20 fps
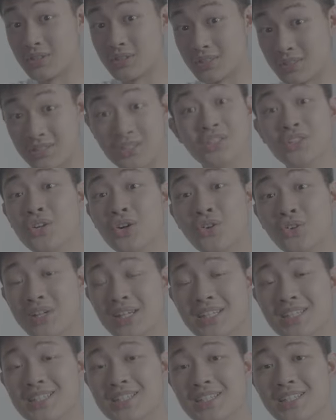折扣
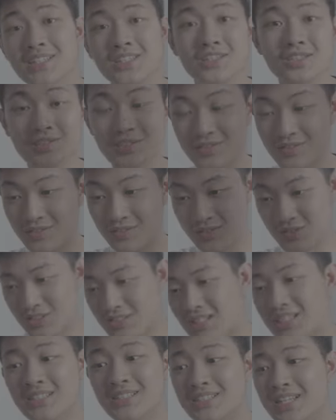链接、
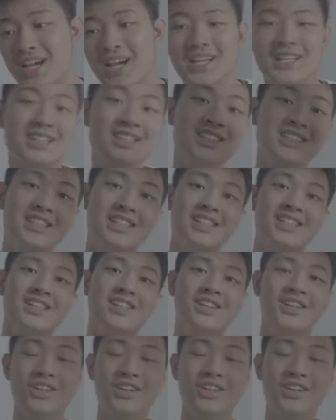特价链接，